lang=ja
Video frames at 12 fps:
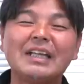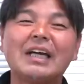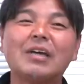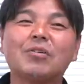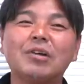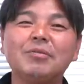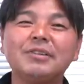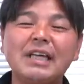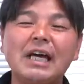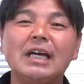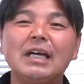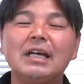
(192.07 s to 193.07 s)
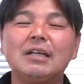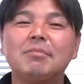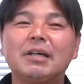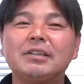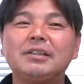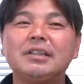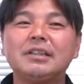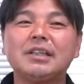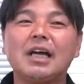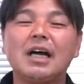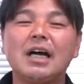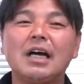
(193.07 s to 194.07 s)
あだからこれもさ、まあ、
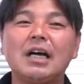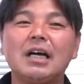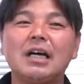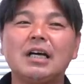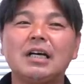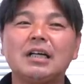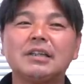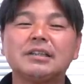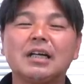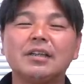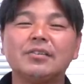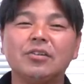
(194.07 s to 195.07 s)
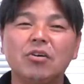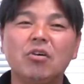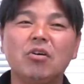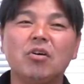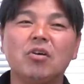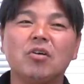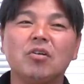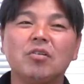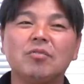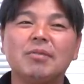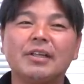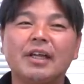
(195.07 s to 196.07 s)
イニエスタさんの、
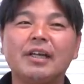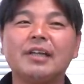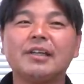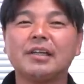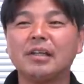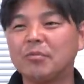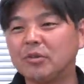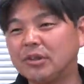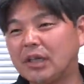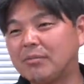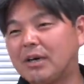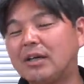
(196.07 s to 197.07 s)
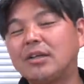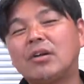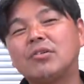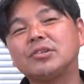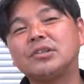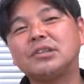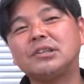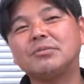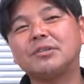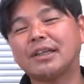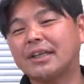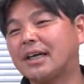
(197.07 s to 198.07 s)
まあ、年齢的な問題もあるだろうし、
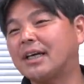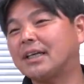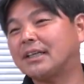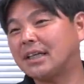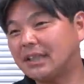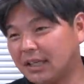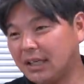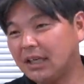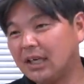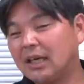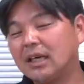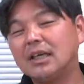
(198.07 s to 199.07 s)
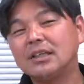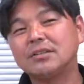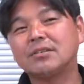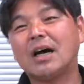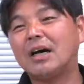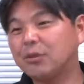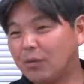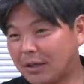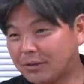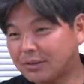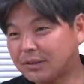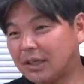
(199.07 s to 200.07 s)
チームの戦い方がね、ちょっと
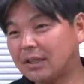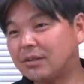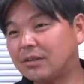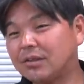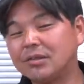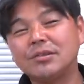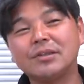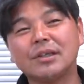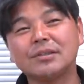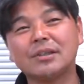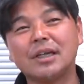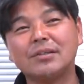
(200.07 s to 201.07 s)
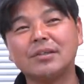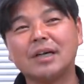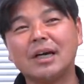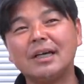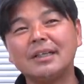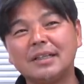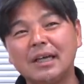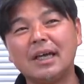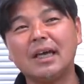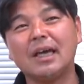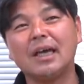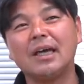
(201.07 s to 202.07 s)
ハードワークしてっていうようなスタイルに変え
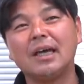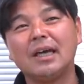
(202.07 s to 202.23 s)
て、